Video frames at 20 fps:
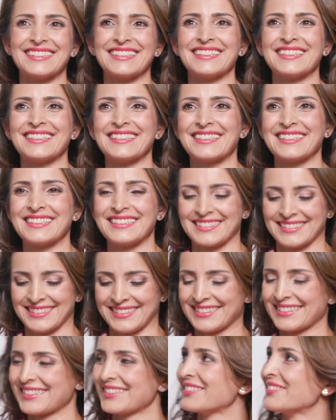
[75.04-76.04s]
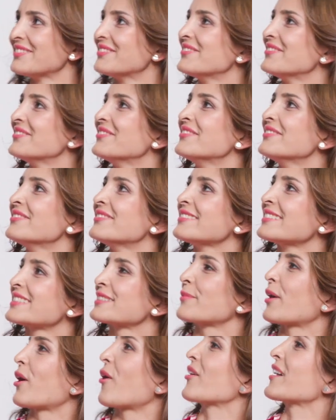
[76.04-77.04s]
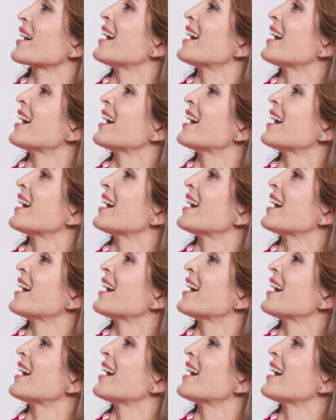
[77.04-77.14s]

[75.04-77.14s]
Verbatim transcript: habe wieso habe ich denn nur